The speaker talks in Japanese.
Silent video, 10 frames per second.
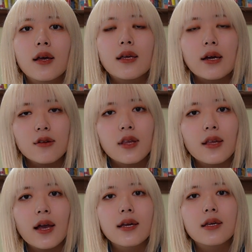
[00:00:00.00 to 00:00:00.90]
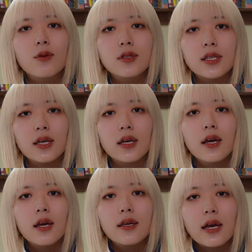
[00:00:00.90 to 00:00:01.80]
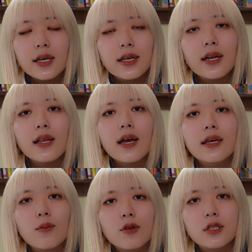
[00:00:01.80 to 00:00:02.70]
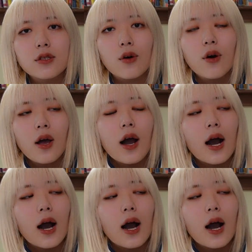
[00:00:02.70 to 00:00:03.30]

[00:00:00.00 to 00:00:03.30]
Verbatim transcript: やるせない気持ち、やりきれない気持ちを